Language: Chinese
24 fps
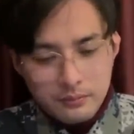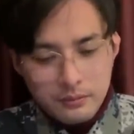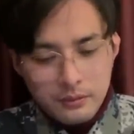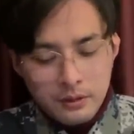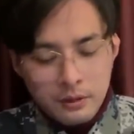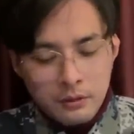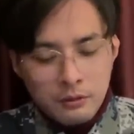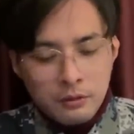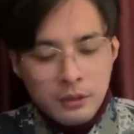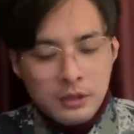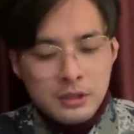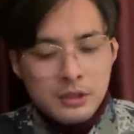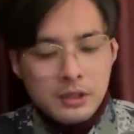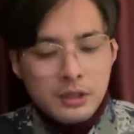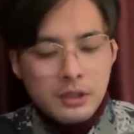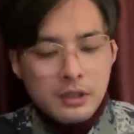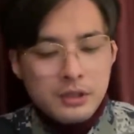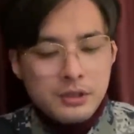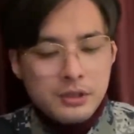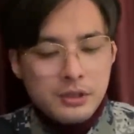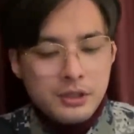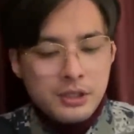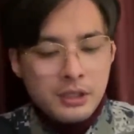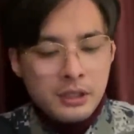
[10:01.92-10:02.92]
所以这个
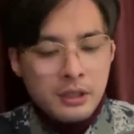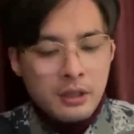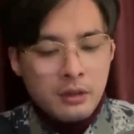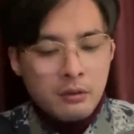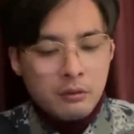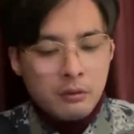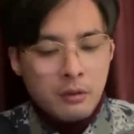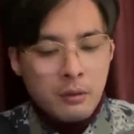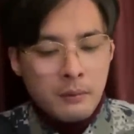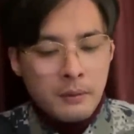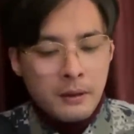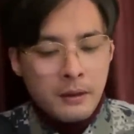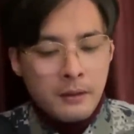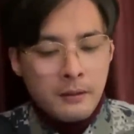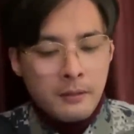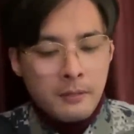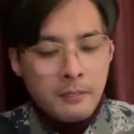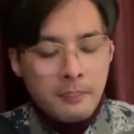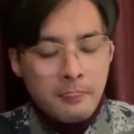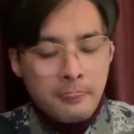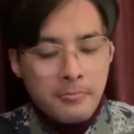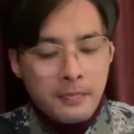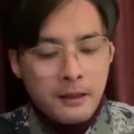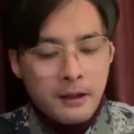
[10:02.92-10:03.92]
事情呢，我们
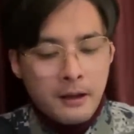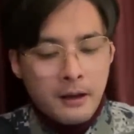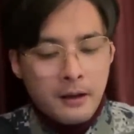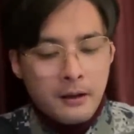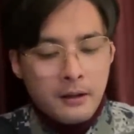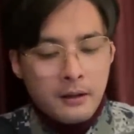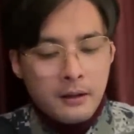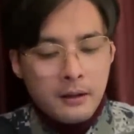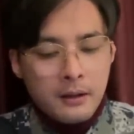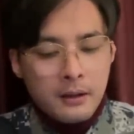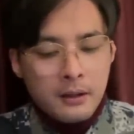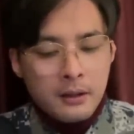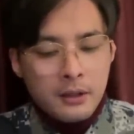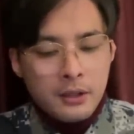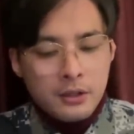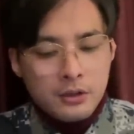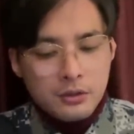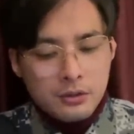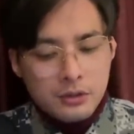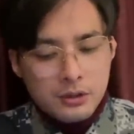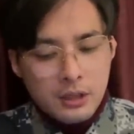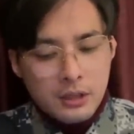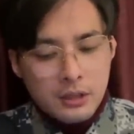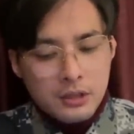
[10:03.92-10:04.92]
啊，
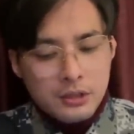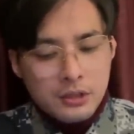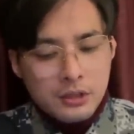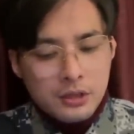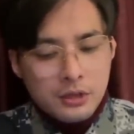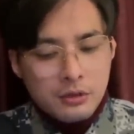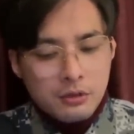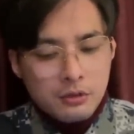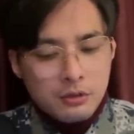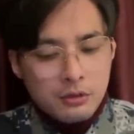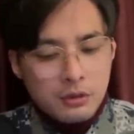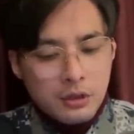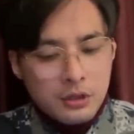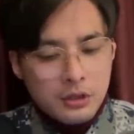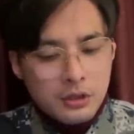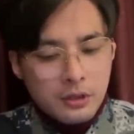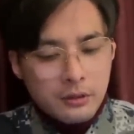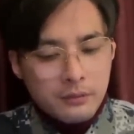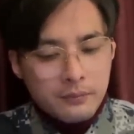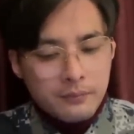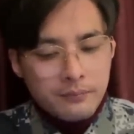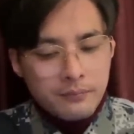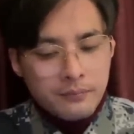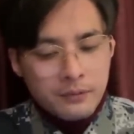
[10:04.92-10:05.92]
这两个事情就说到这儿。
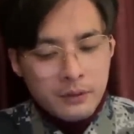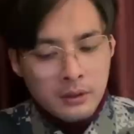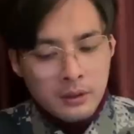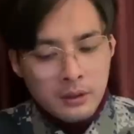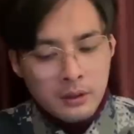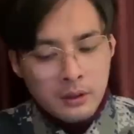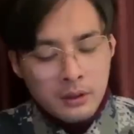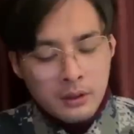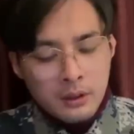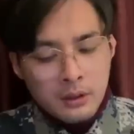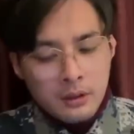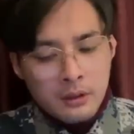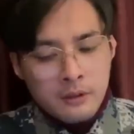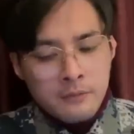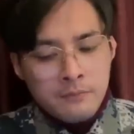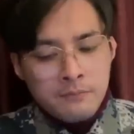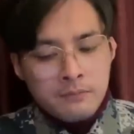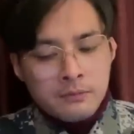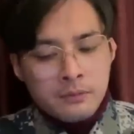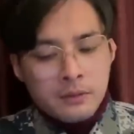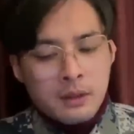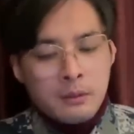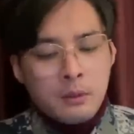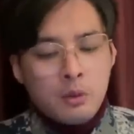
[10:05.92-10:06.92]

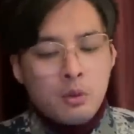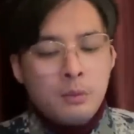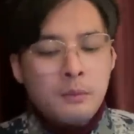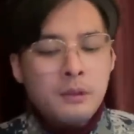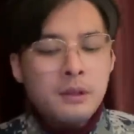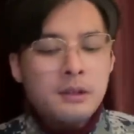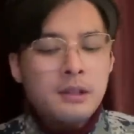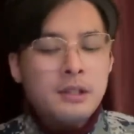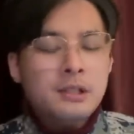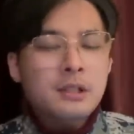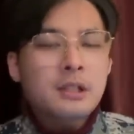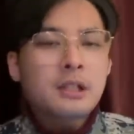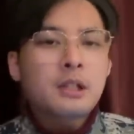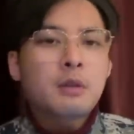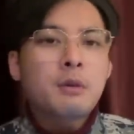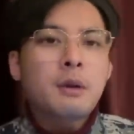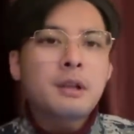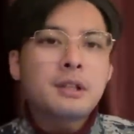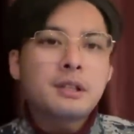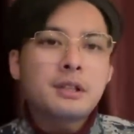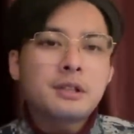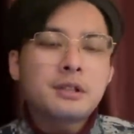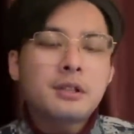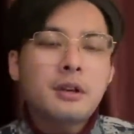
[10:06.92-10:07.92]
那么我们再讲另外
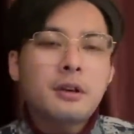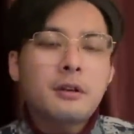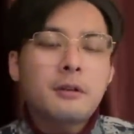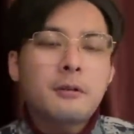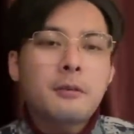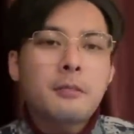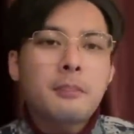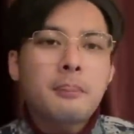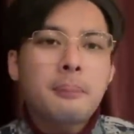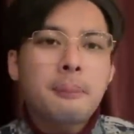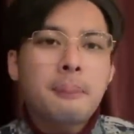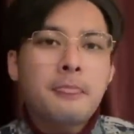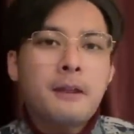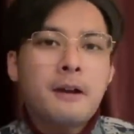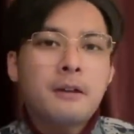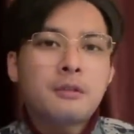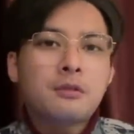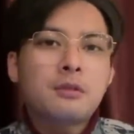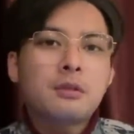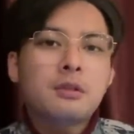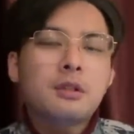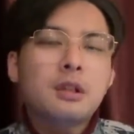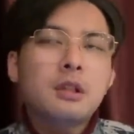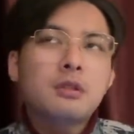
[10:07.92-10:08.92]
一个事儿。啊，
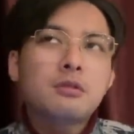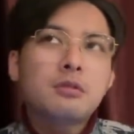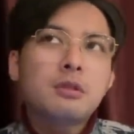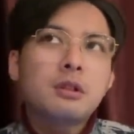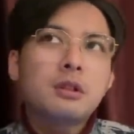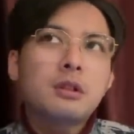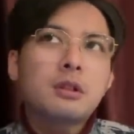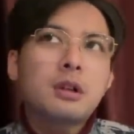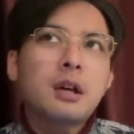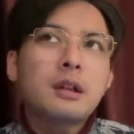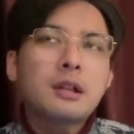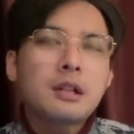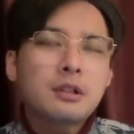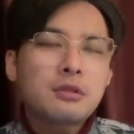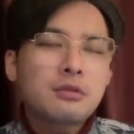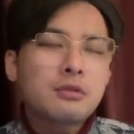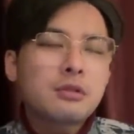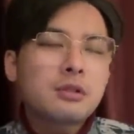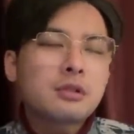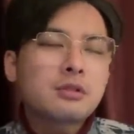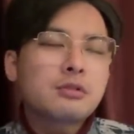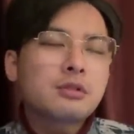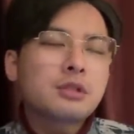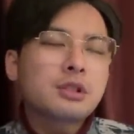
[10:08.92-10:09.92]
所以可以，所以刚才就是
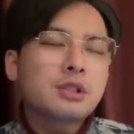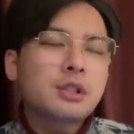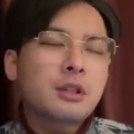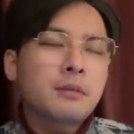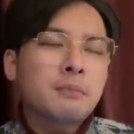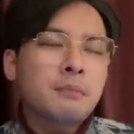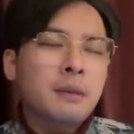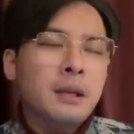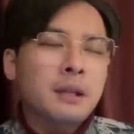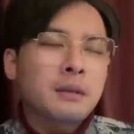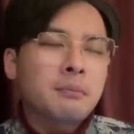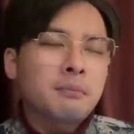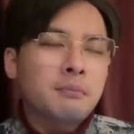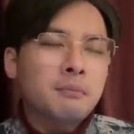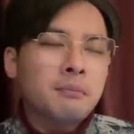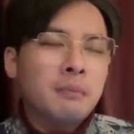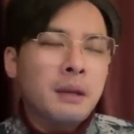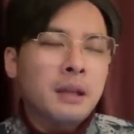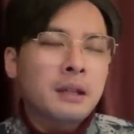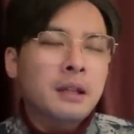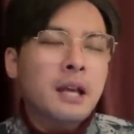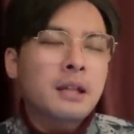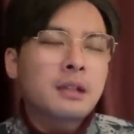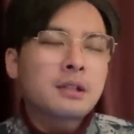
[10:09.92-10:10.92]
就是这个美美
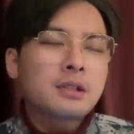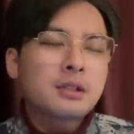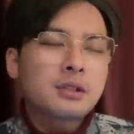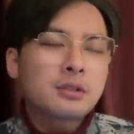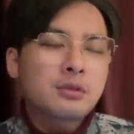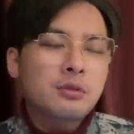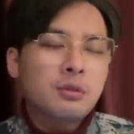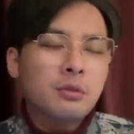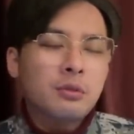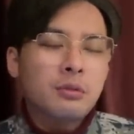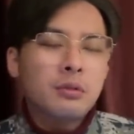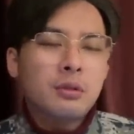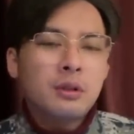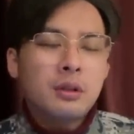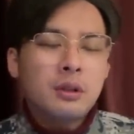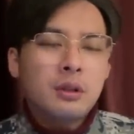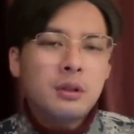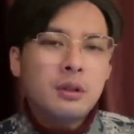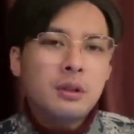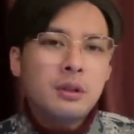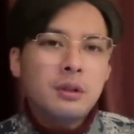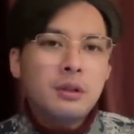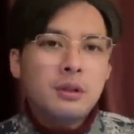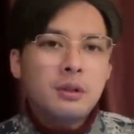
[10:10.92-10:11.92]
台的这种，
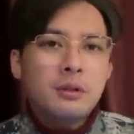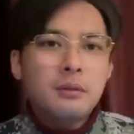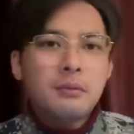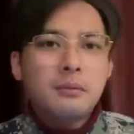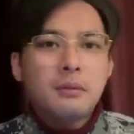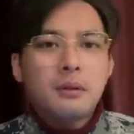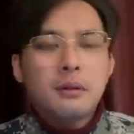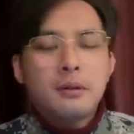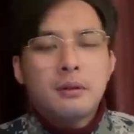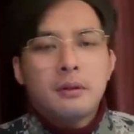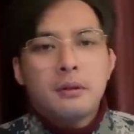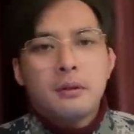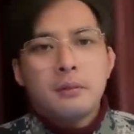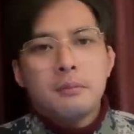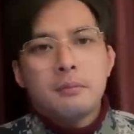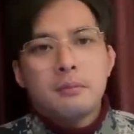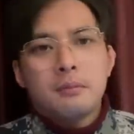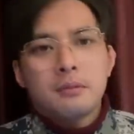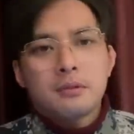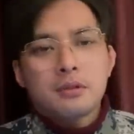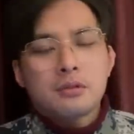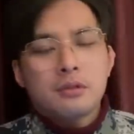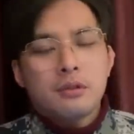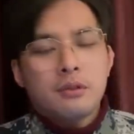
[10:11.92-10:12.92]
呃，
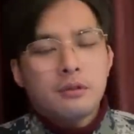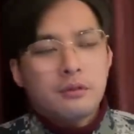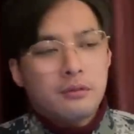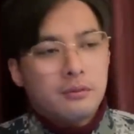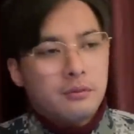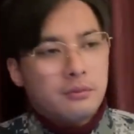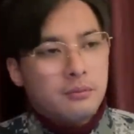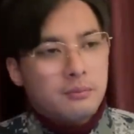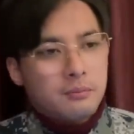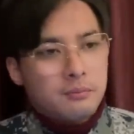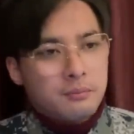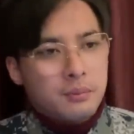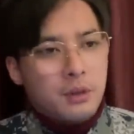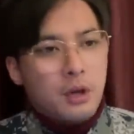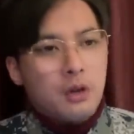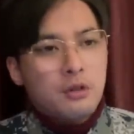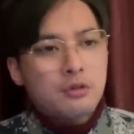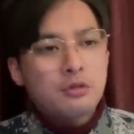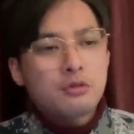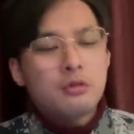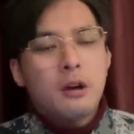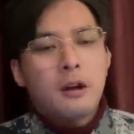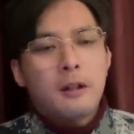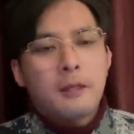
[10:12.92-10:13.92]
这种表
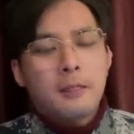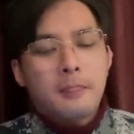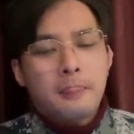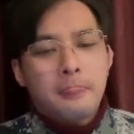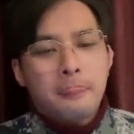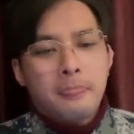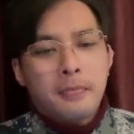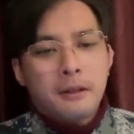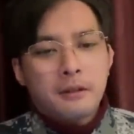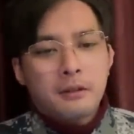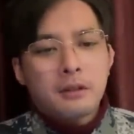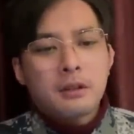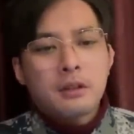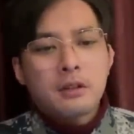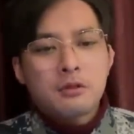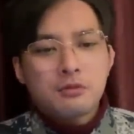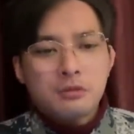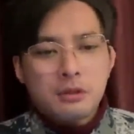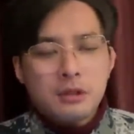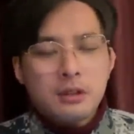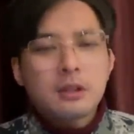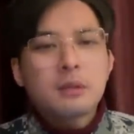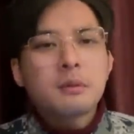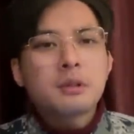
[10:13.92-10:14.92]
述啊，让人
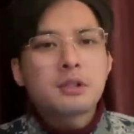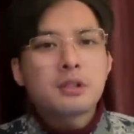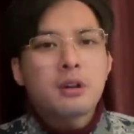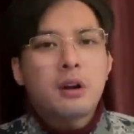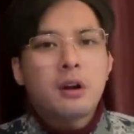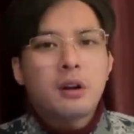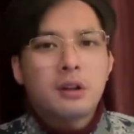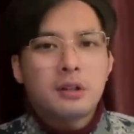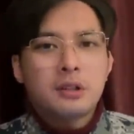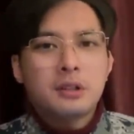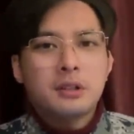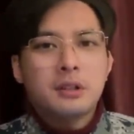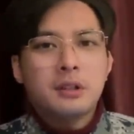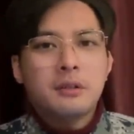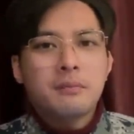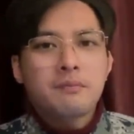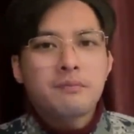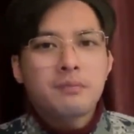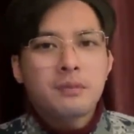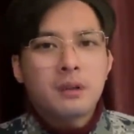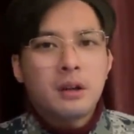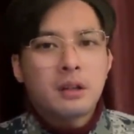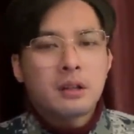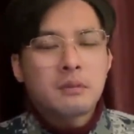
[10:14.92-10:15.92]
觉得特别小儿科
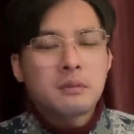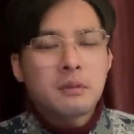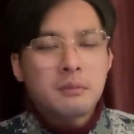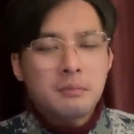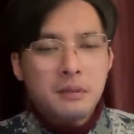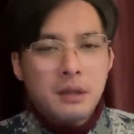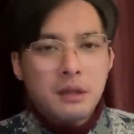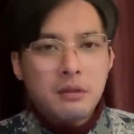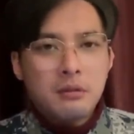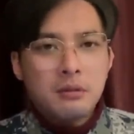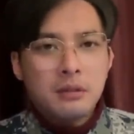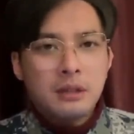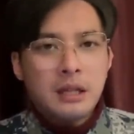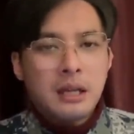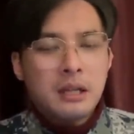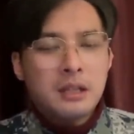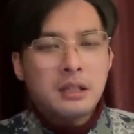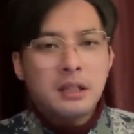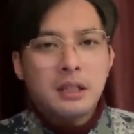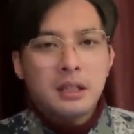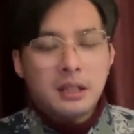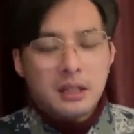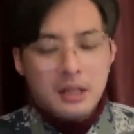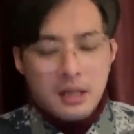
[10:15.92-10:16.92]
啊，特别没有能
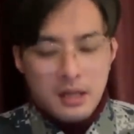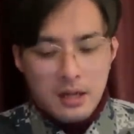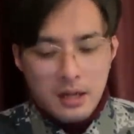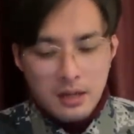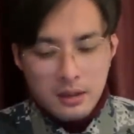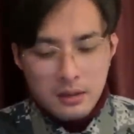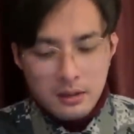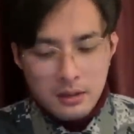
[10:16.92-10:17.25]
力啊。